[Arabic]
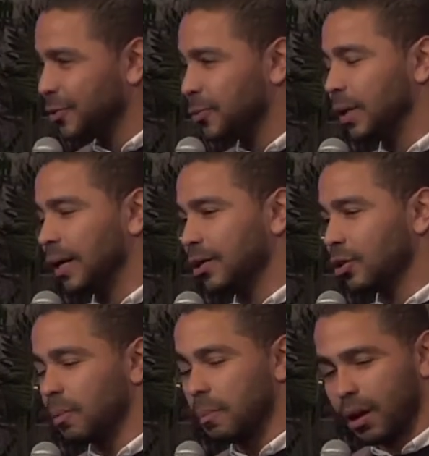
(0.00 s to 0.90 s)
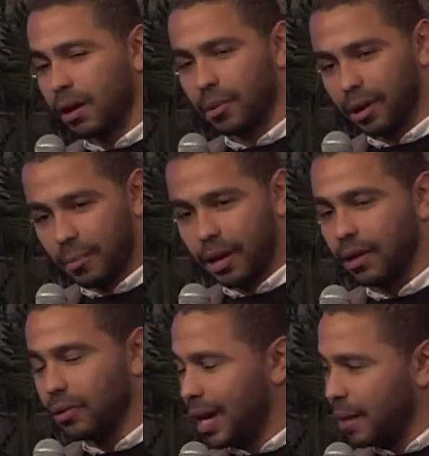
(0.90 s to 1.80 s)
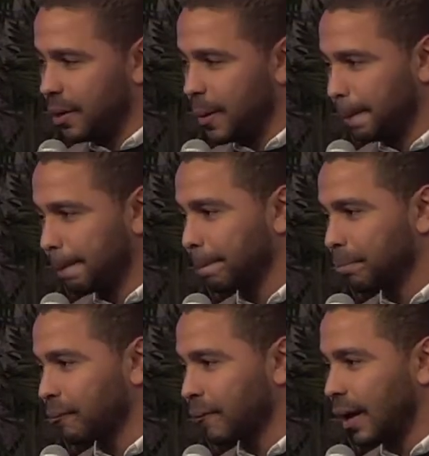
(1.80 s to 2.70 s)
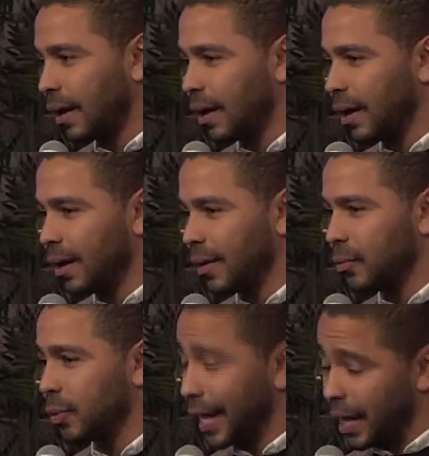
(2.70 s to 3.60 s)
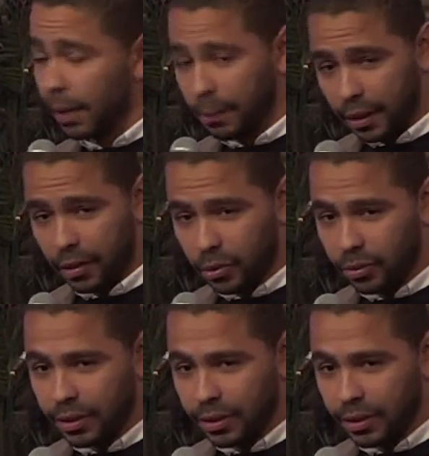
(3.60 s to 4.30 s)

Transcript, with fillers: ونطلب بركه من ربنا ونعمه آه، وكلمه منه